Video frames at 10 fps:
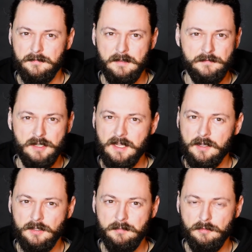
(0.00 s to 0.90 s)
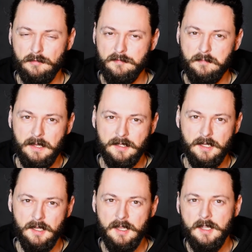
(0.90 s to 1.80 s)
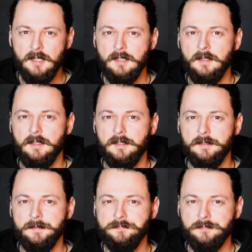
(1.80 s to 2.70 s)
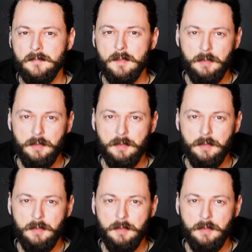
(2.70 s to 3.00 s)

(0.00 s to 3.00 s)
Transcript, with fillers: we wszelkiego typu wpadki yy,